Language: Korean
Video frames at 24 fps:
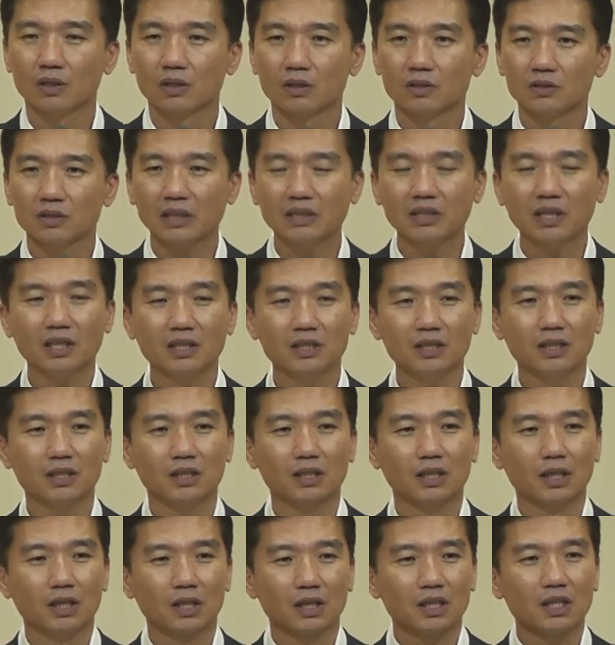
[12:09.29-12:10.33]

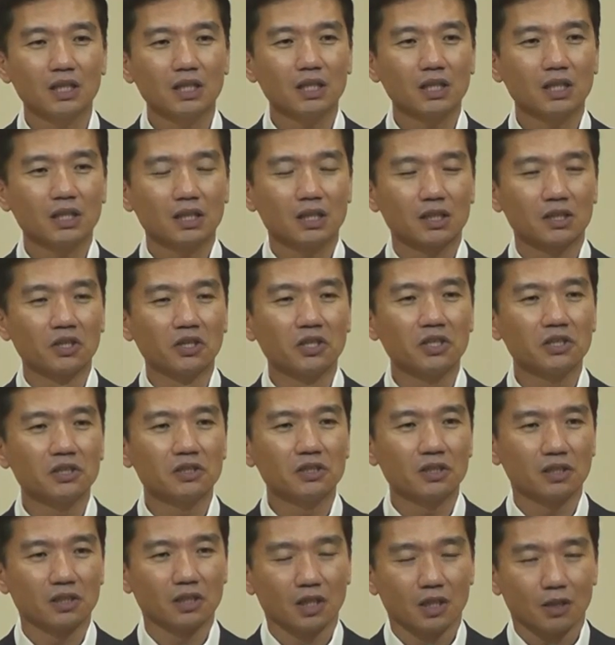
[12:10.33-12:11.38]
사탄이 이
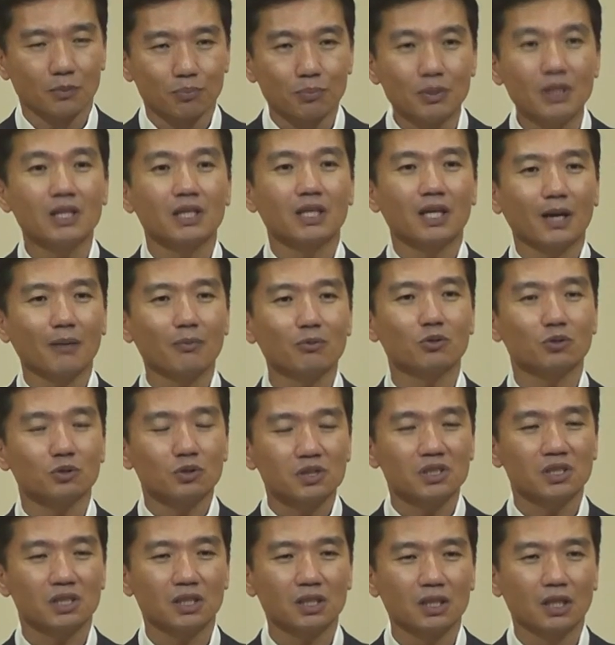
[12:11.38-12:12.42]
여인을
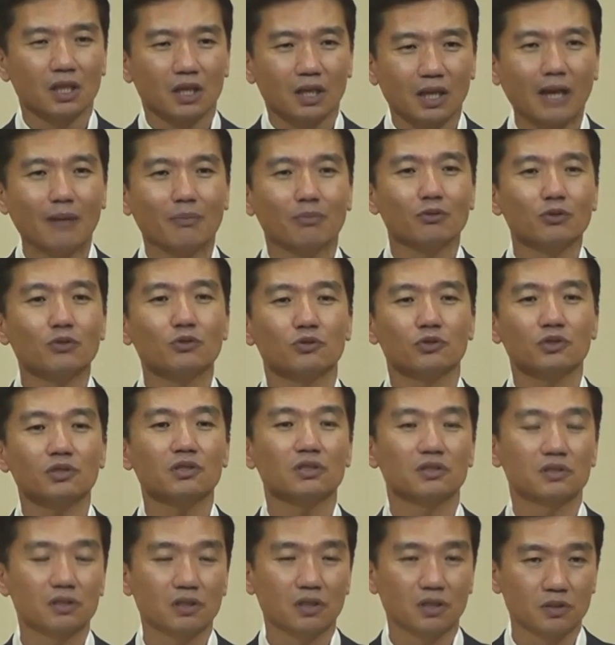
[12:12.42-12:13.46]
밀까부르듯이 까부를 수
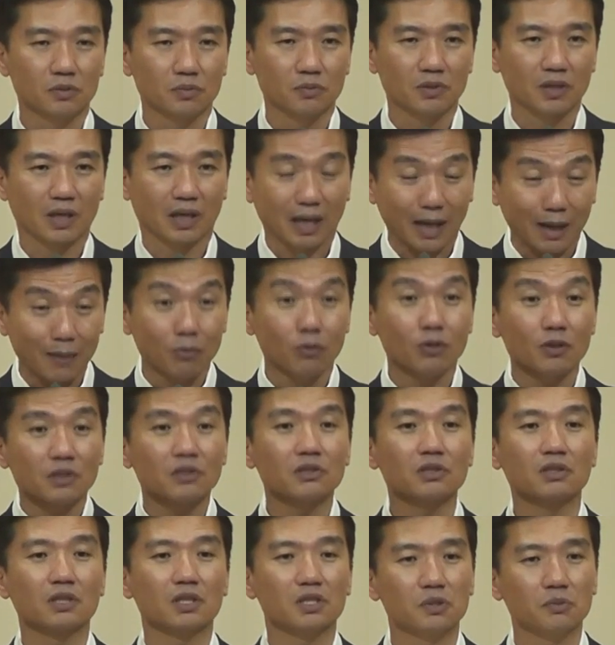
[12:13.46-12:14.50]
있었을 것입니다.
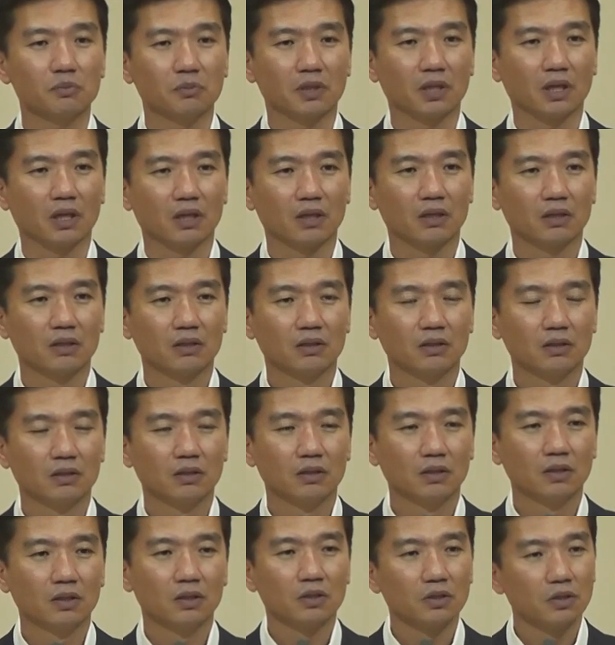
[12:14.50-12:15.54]
까불렀을 것입니다.
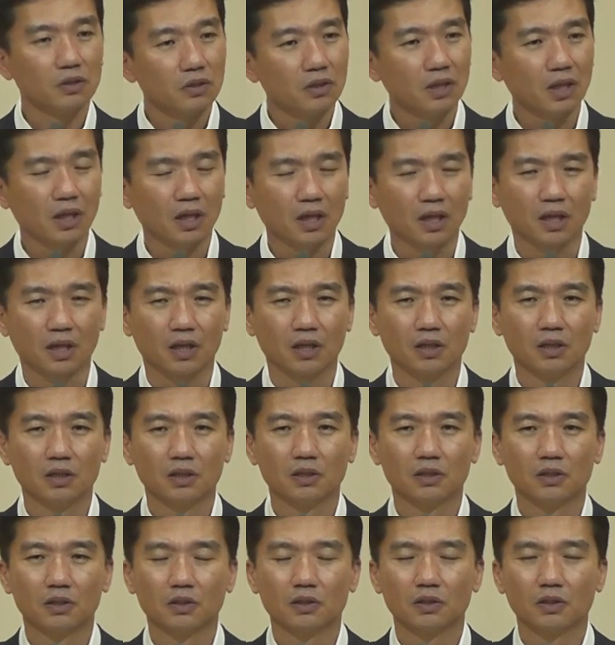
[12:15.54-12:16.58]
그런데
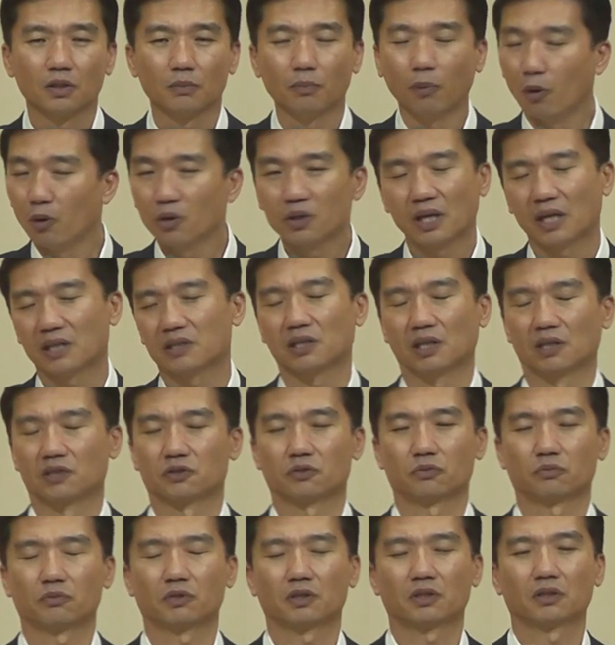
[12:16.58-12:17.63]
포기하지
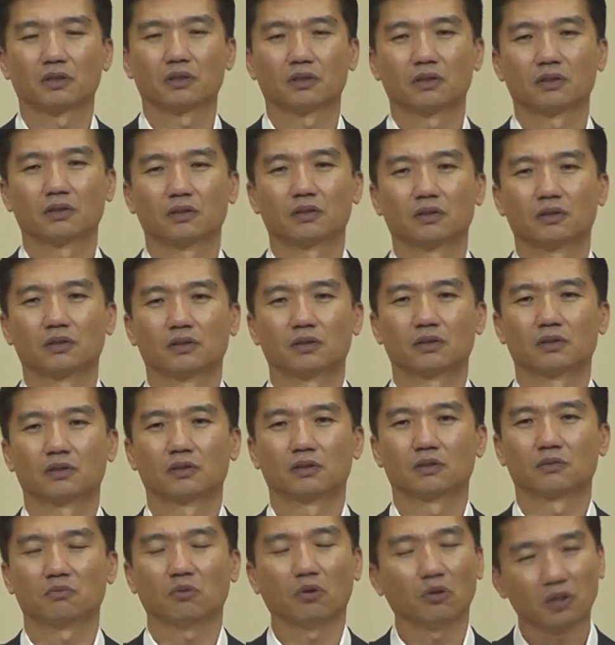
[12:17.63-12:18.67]
않습니다.
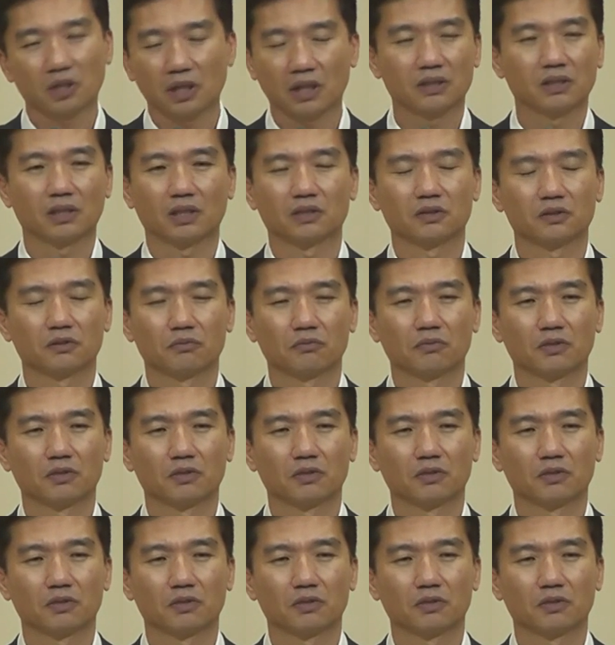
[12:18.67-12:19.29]
포기하지 않습니다.